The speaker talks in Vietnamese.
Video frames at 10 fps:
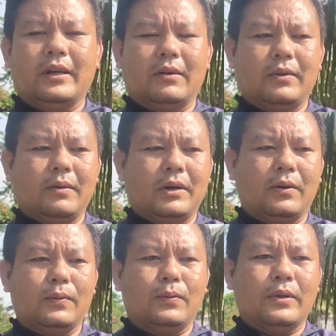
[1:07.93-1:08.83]
Bây giờ nông dân
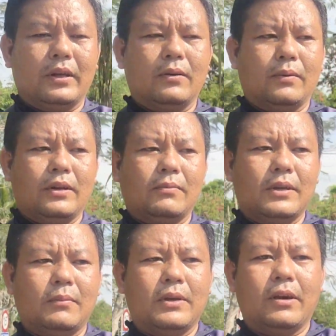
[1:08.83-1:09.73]
mời cô chú anh chị cùng với
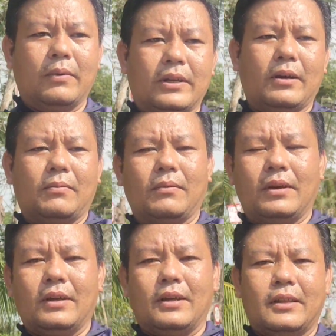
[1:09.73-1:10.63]
nông dân bây giờ bên trong
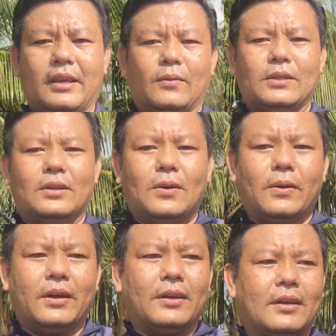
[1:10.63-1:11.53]
nhà của sư
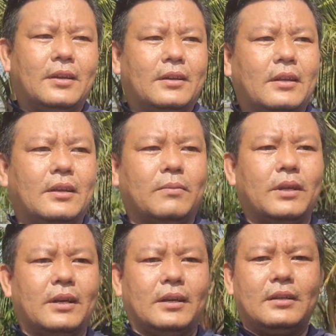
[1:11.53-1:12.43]
cô ha. Thì
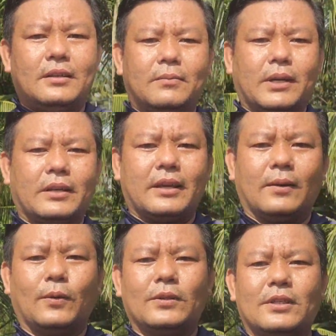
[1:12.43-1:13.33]
nông dân đang đứng trước mặt
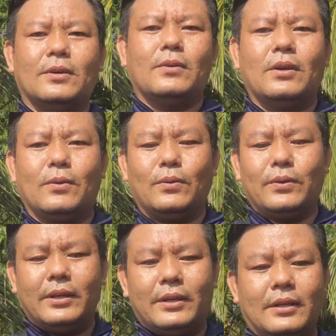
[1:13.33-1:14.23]
nhà của sư cô đây cô chú anh chị.